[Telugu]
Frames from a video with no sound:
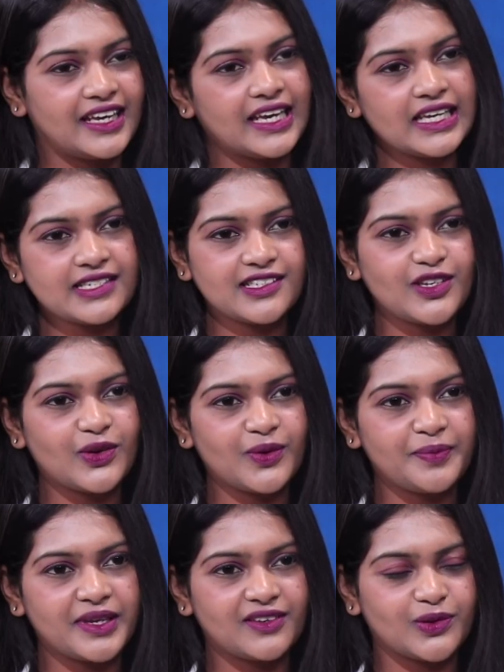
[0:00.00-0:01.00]
ఏజ్ లో
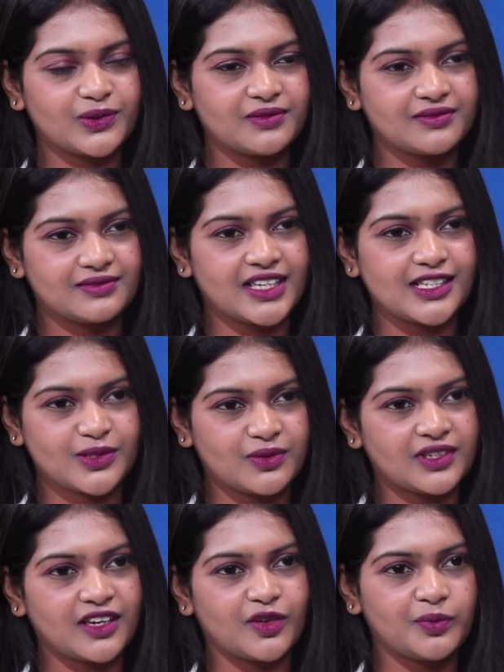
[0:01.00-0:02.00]
మీరు
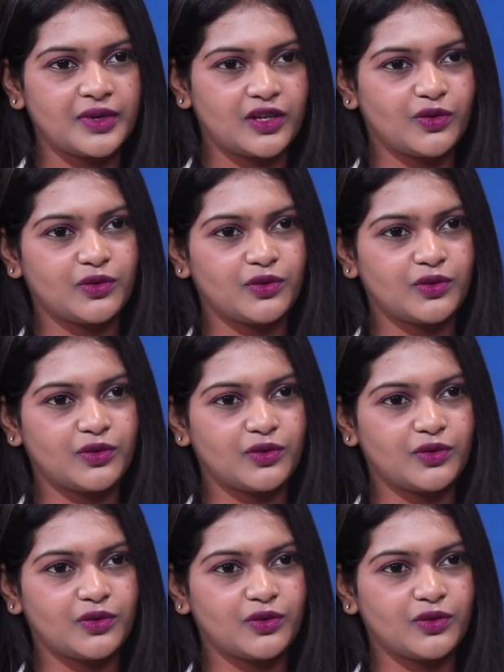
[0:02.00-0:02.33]
తెలుసుకున్నారు మీకు